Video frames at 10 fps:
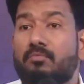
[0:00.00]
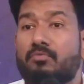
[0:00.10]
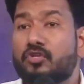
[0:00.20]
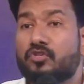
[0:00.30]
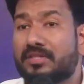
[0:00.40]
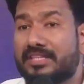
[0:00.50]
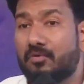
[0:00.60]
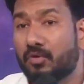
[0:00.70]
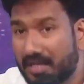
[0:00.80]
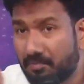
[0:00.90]
முட்டு சொத்தை
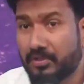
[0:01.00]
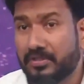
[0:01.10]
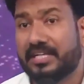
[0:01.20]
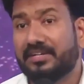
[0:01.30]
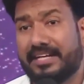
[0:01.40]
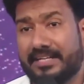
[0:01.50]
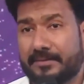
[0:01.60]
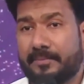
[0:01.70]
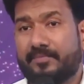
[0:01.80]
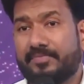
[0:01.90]
வீட்டில் போட்டுக்கிறவன்
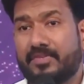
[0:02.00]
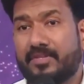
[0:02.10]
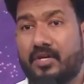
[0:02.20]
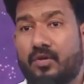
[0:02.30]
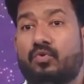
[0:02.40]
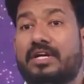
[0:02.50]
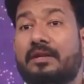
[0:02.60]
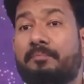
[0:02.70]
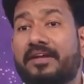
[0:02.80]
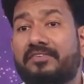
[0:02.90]

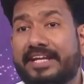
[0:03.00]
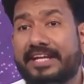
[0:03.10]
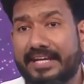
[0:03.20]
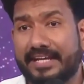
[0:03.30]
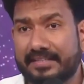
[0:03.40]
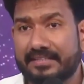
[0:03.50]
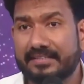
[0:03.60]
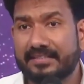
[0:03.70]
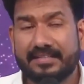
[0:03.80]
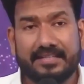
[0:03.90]
ஊழல் பேர் வழிங்க
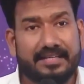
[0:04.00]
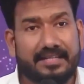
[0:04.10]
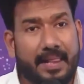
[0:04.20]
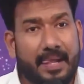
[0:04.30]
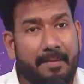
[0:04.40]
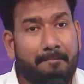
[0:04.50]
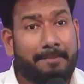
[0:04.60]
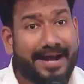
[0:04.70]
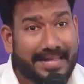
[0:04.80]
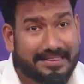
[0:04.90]

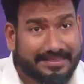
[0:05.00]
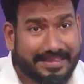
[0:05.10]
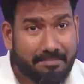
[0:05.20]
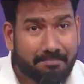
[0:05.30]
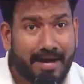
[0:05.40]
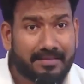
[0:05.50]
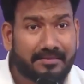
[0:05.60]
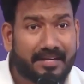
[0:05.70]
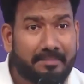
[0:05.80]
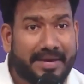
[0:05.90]
பணத்தை
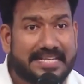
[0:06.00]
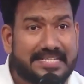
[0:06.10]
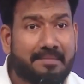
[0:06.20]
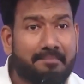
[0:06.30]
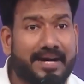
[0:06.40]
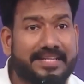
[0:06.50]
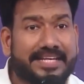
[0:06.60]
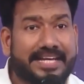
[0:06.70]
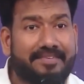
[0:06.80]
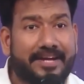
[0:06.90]
மாத்திரமே
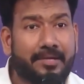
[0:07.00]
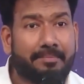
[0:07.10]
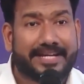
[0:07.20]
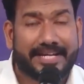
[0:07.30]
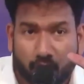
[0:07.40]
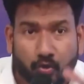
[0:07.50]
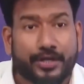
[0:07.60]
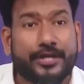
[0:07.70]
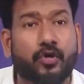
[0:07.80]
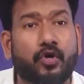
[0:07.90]
சம்பாதிக்க வேண்டும் என்ற
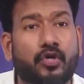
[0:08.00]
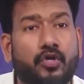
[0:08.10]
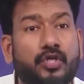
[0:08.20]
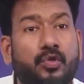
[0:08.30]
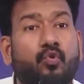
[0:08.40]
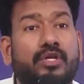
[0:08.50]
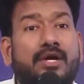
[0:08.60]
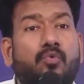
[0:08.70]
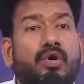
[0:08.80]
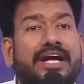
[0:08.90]
குறிக்கோளோடு
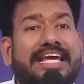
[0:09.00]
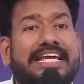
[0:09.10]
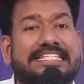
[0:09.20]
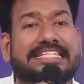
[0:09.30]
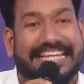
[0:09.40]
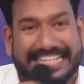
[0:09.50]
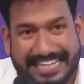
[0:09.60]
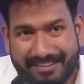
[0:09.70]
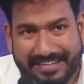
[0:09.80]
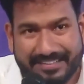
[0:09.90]
உறவுகளை
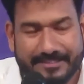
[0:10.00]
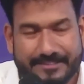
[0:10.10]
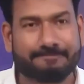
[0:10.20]
சிதைக்கிறவன்